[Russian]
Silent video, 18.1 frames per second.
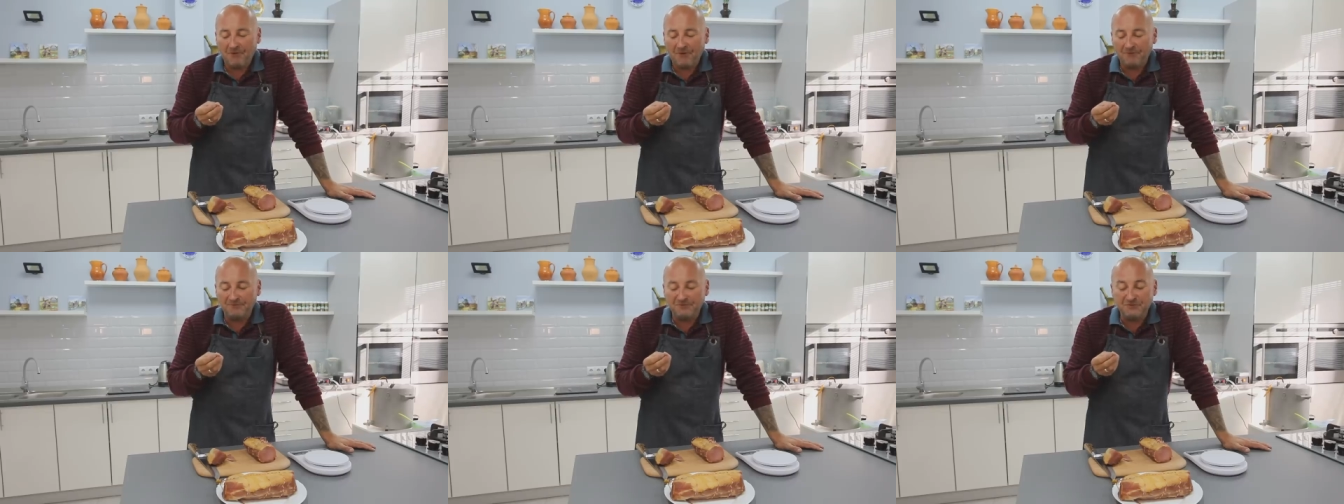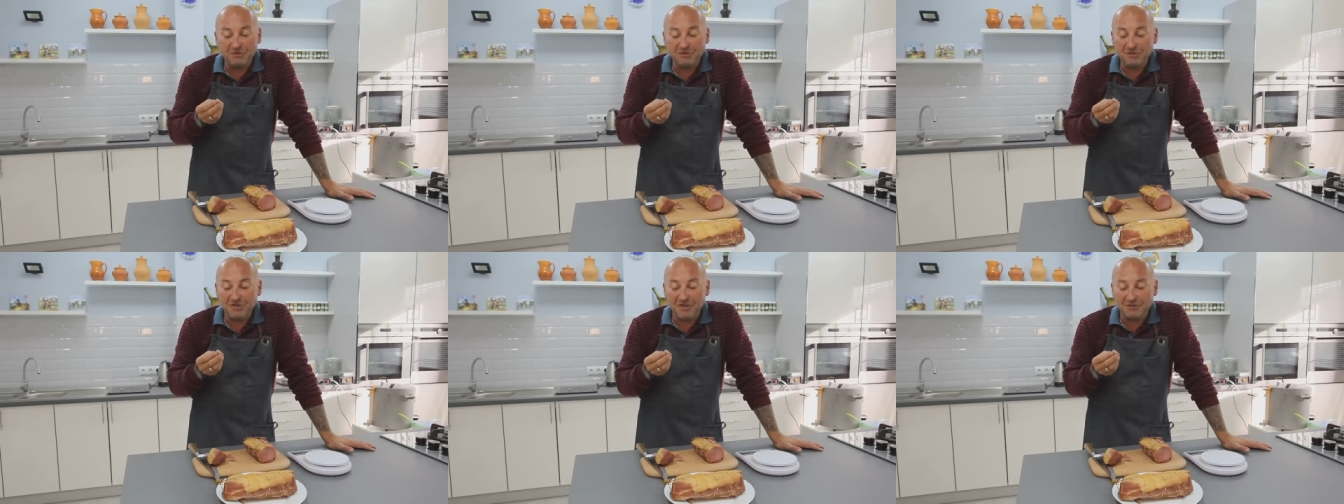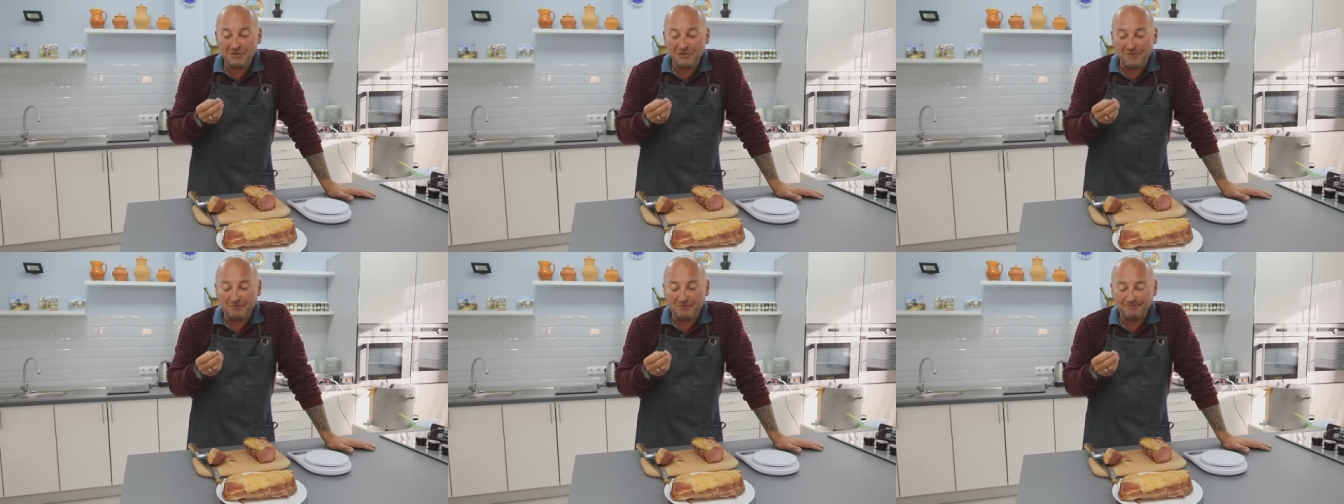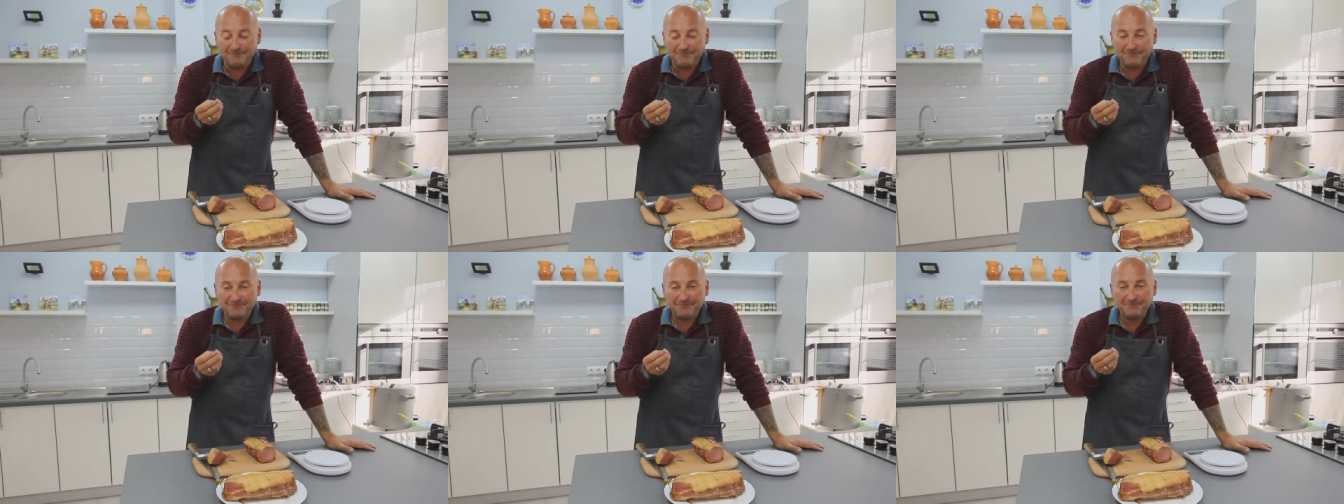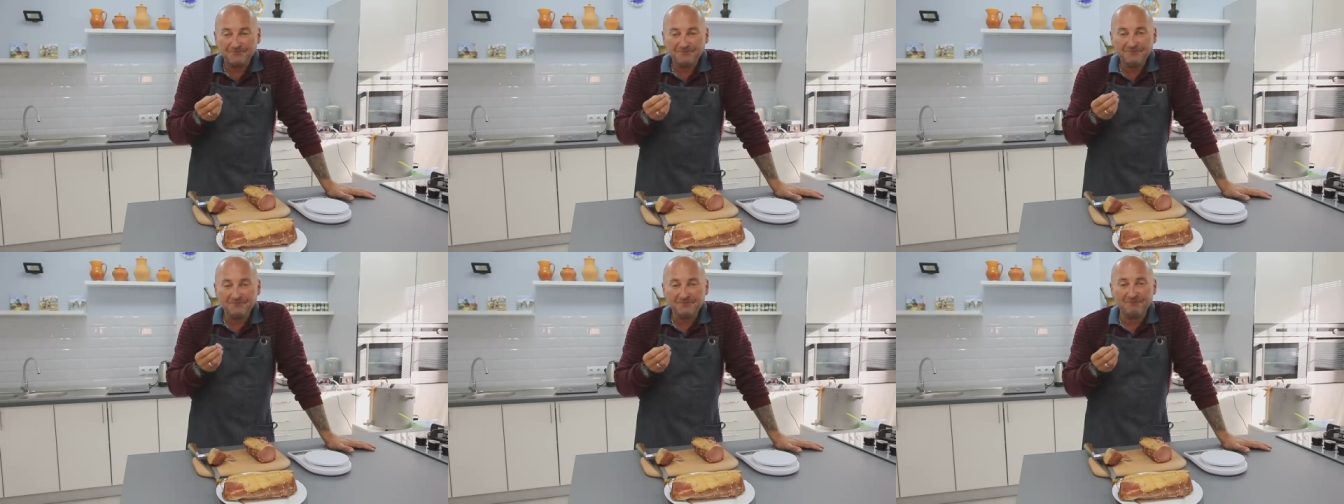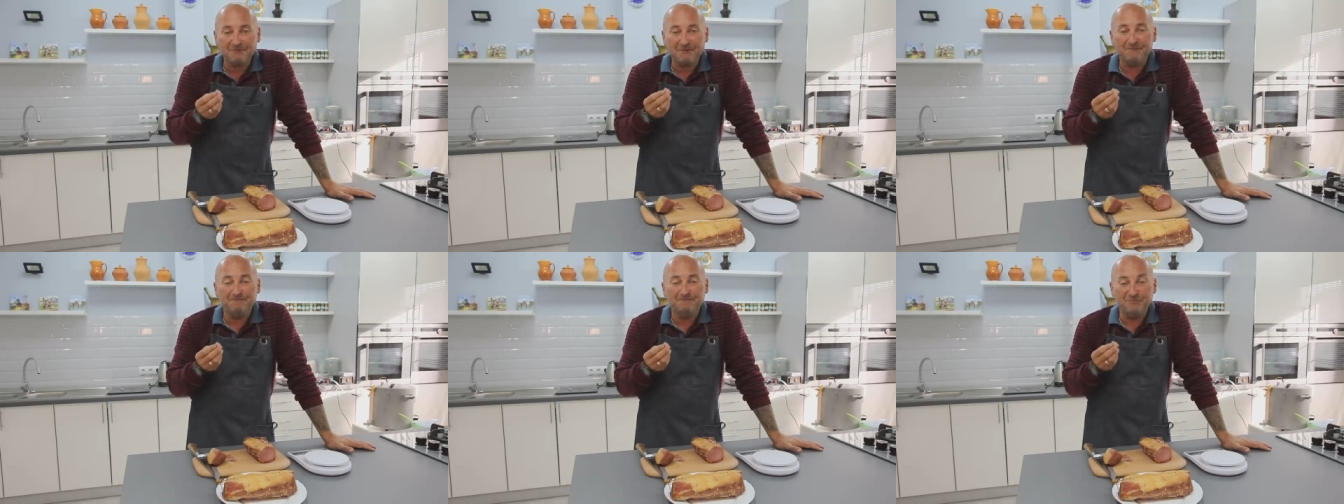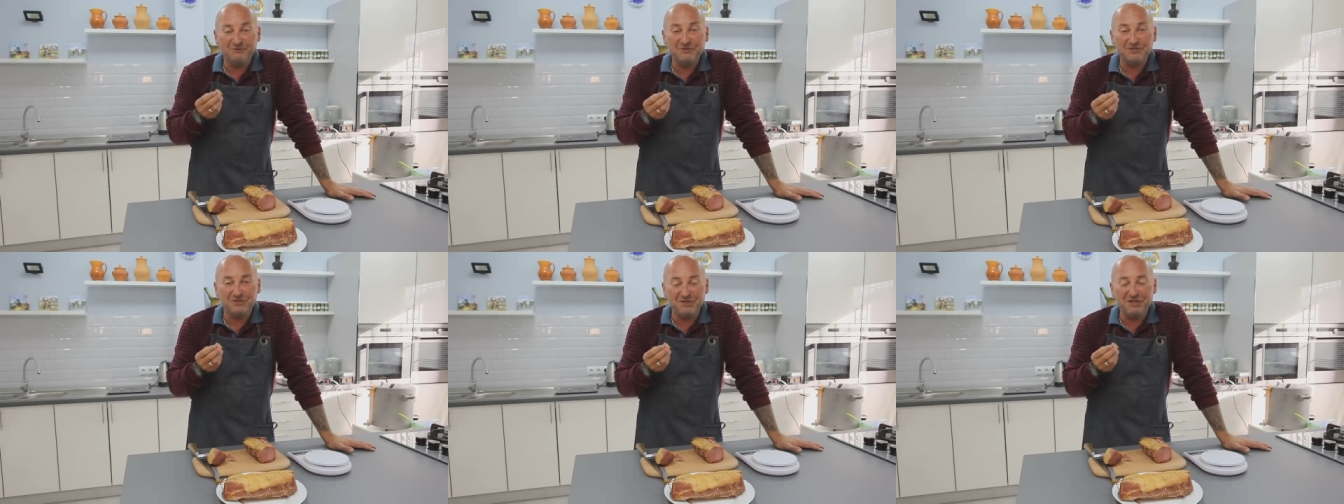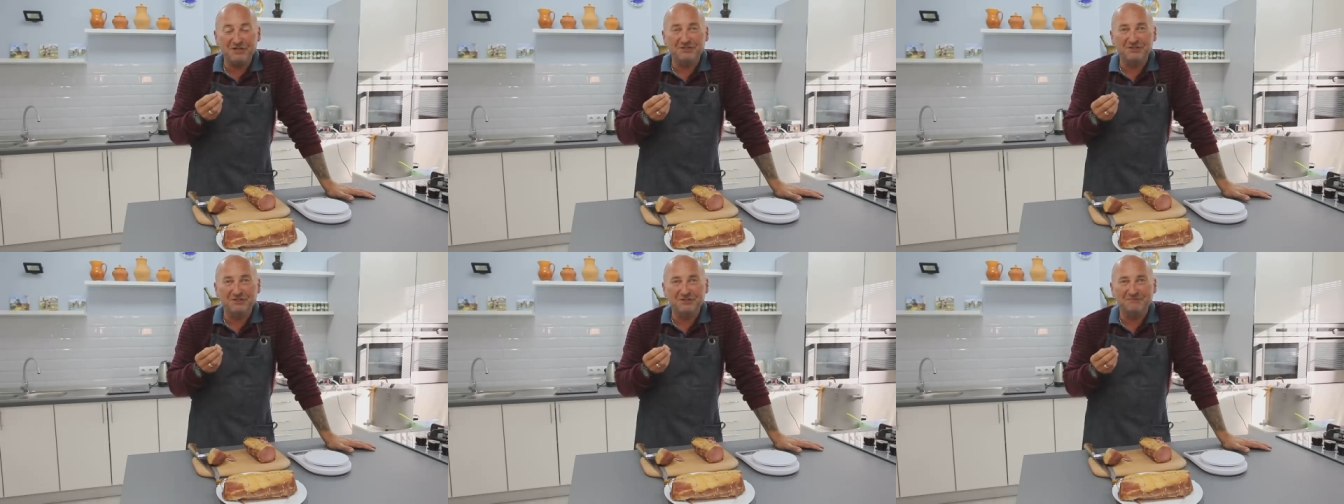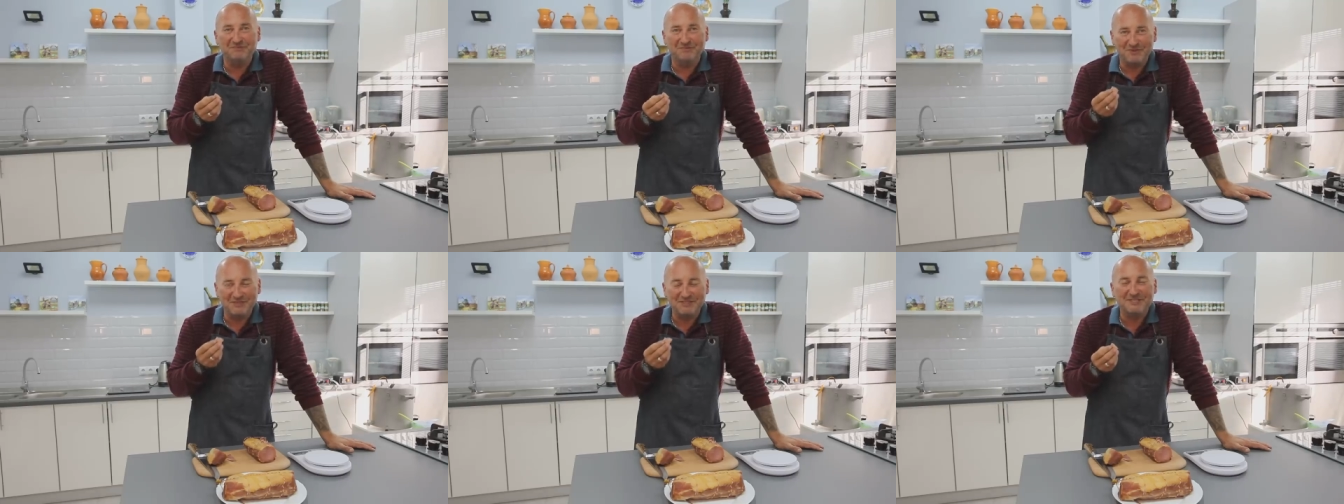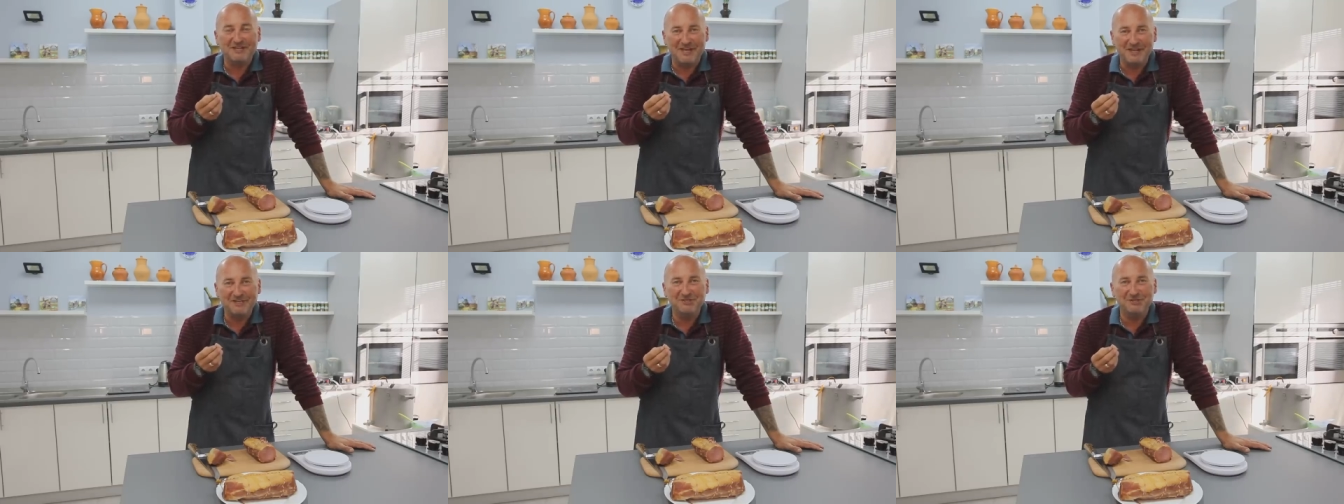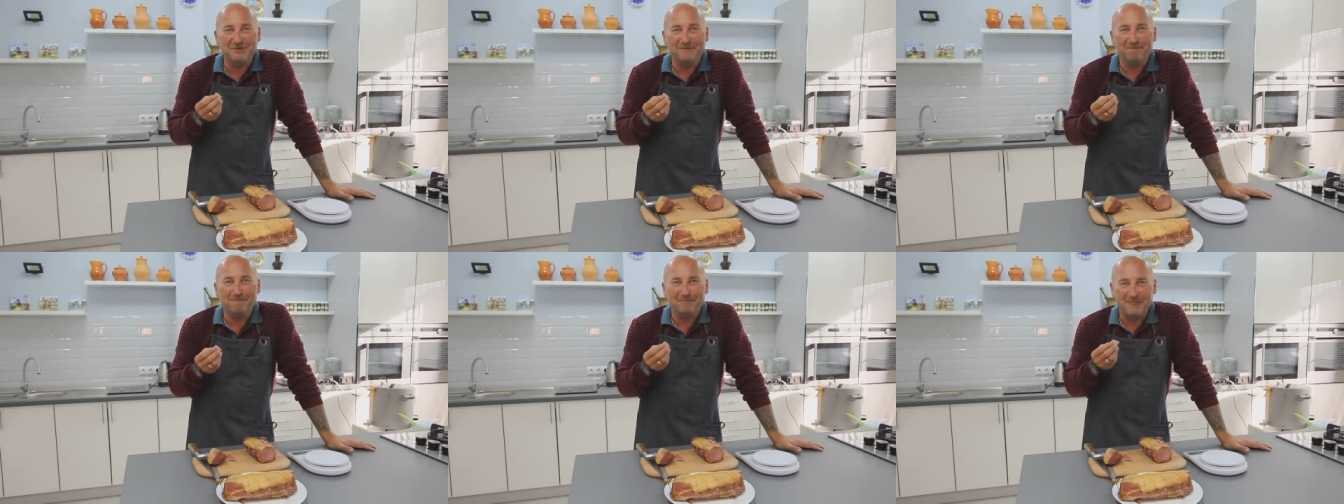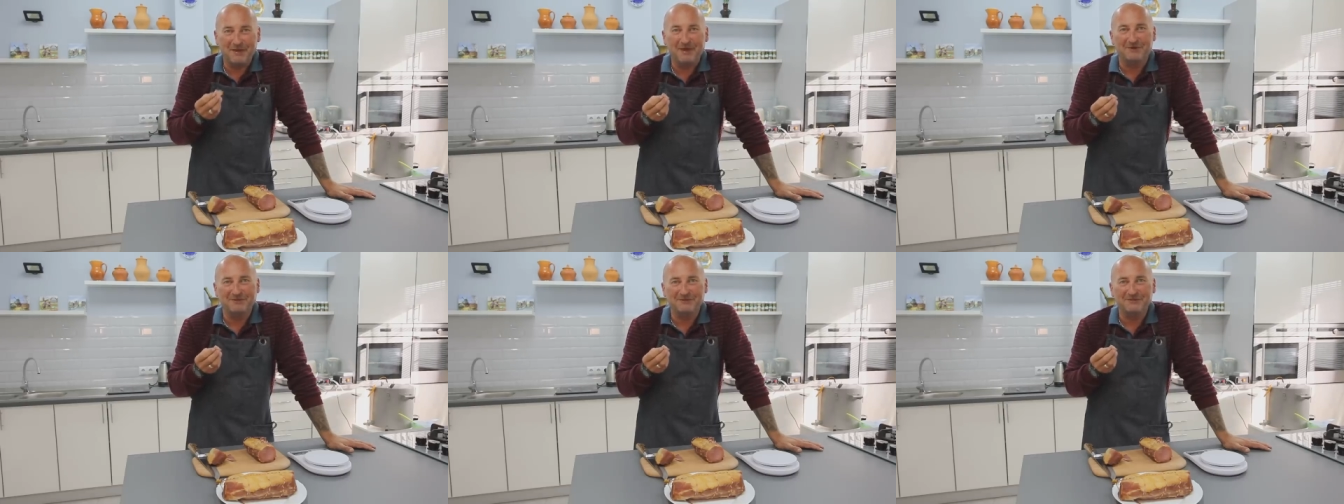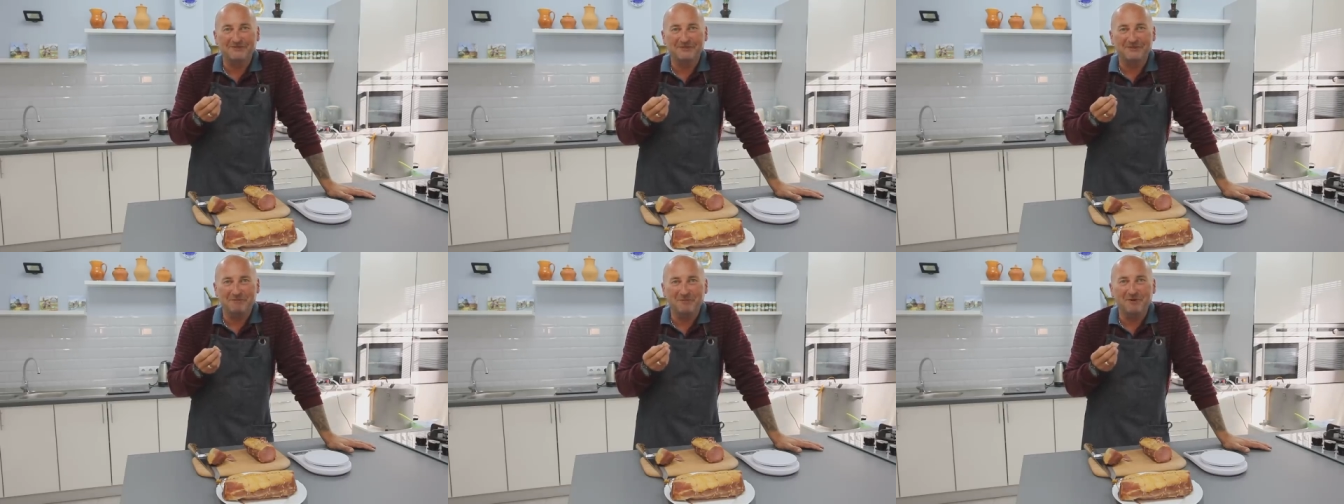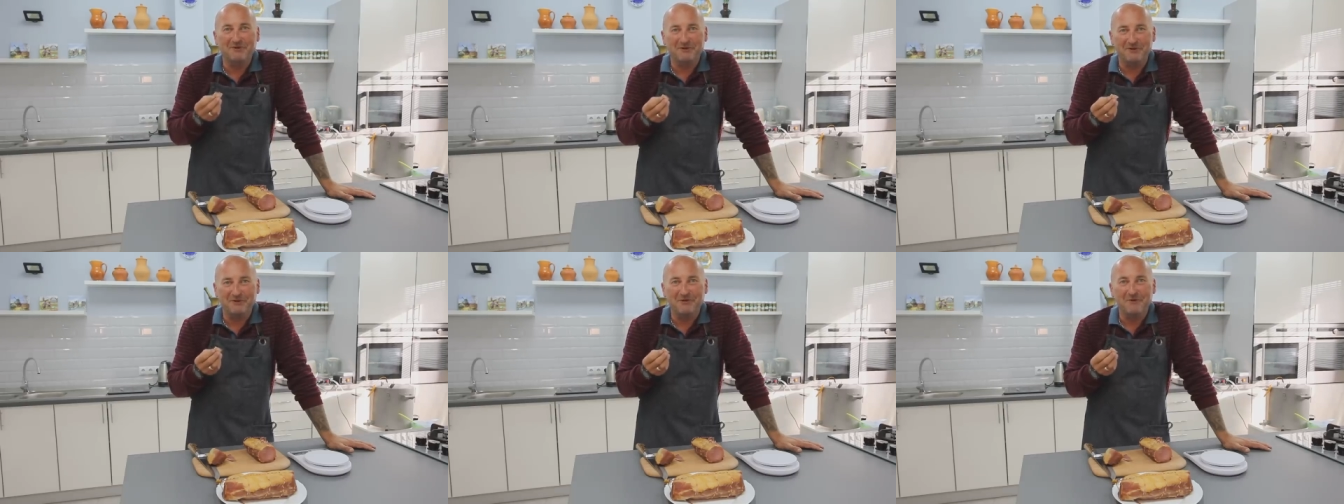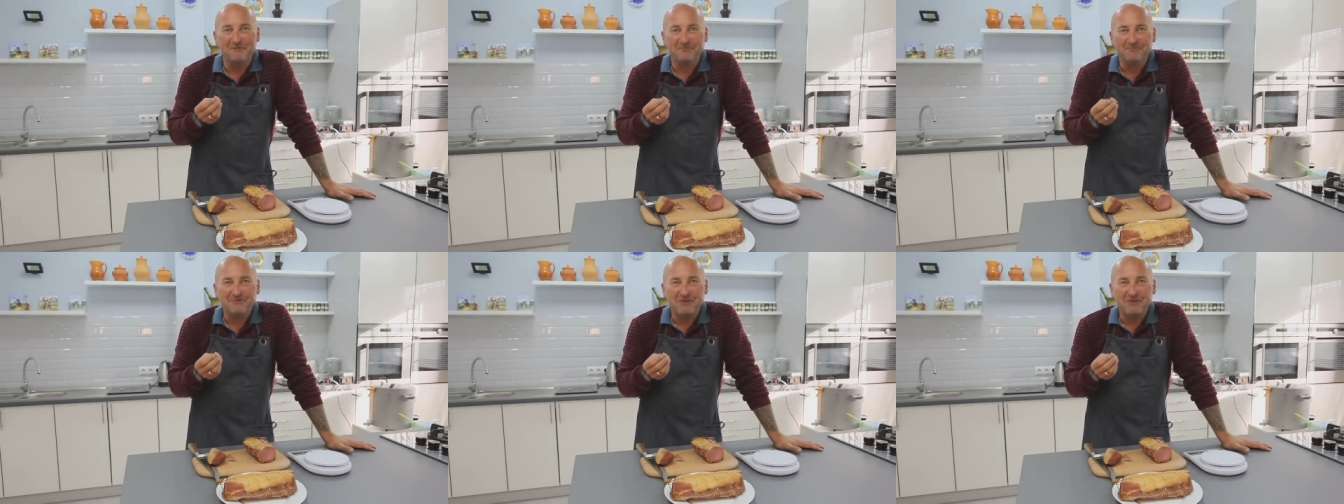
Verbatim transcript: Нежнейший, нежнейший, настоящий дарницкий балык.